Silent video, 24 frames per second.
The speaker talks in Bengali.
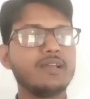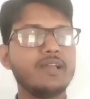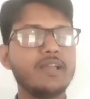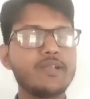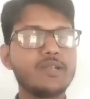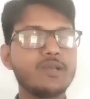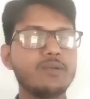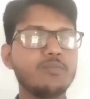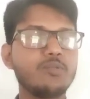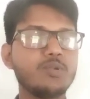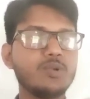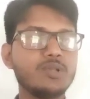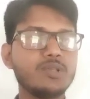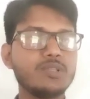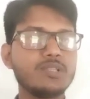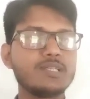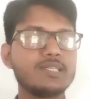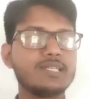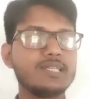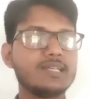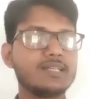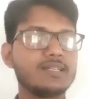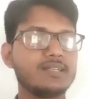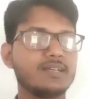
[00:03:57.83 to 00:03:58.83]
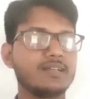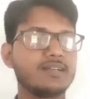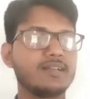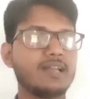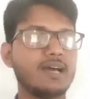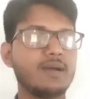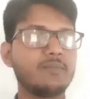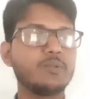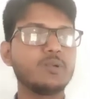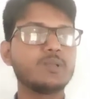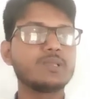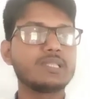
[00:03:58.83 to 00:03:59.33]
এইসবগুলো যদি ঠিকঠাক
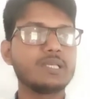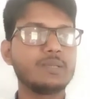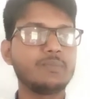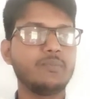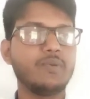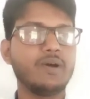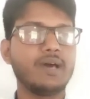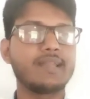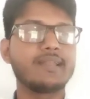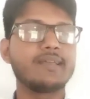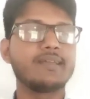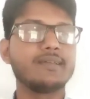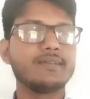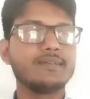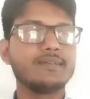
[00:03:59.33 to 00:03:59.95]
না বলতে পারে